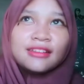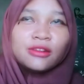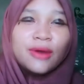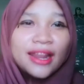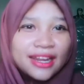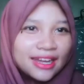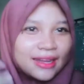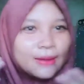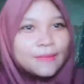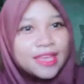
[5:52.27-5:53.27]
luar
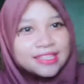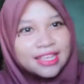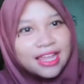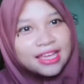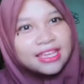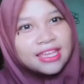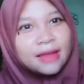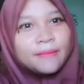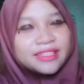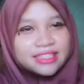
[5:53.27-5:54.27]
biasa lagi
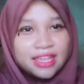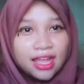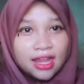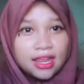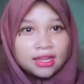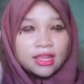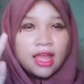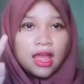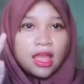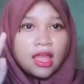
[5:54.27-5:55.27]
yang pastinya kalian enggak